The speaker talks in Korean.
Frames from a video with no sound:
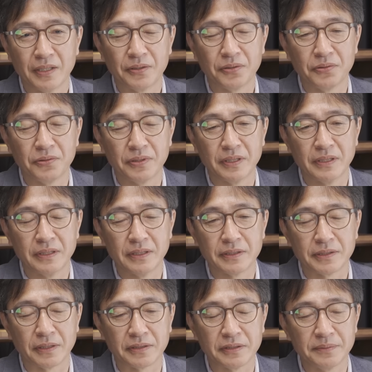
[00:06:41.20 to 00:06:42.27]
그리고 그
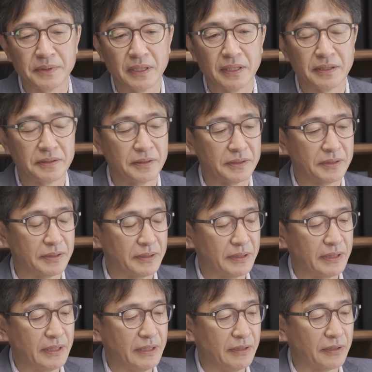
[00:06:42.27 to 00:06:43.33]
적금이라는
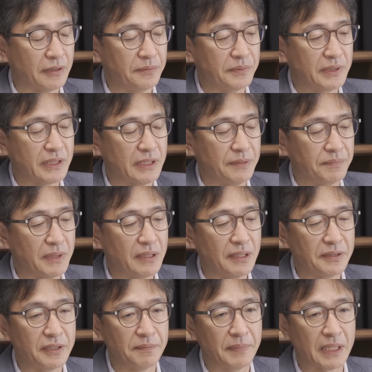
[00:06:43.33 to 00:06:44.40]
것은 여러분들 금리
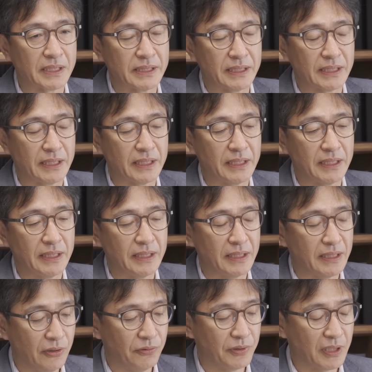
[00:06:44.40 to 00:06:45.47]
산정
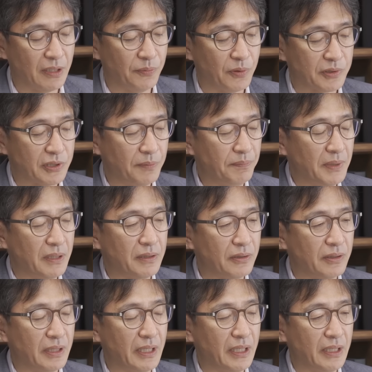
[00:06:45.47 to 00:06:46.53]
방식이 우리가 뭐 천만
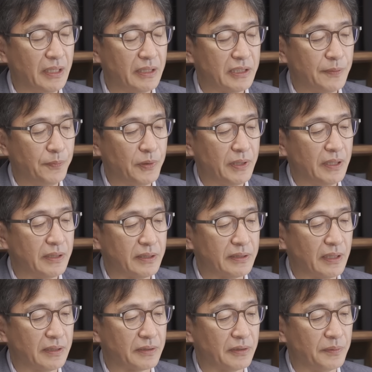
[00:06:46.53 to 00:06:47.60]
원에 십
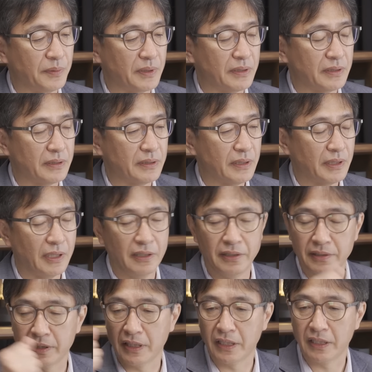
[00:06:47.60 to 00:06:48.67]
퍼센트다 그러면은 일
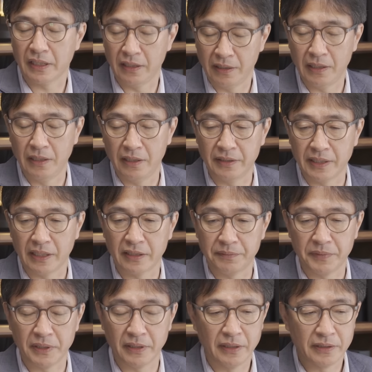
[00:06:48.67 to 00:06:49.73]
년 뒤에 일 년
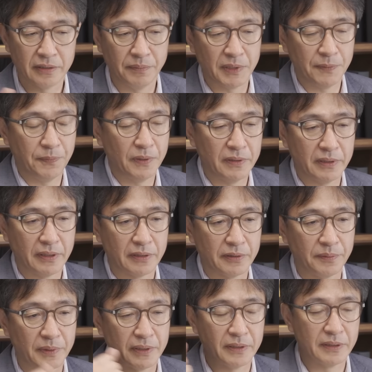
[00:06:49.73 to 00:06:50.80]
예금이 천만 십 퍼센트다
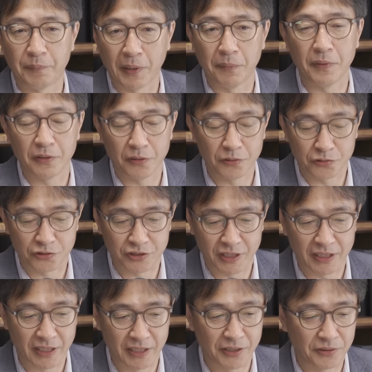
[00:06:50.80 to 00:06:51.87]
그러면은 백만 원을
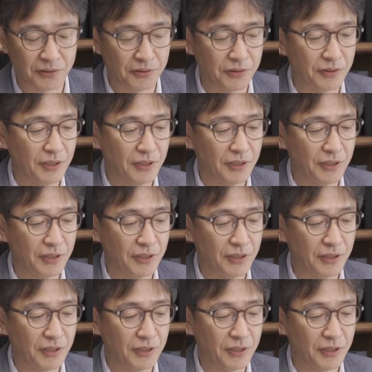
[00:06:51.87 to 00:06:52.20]
주잖아요.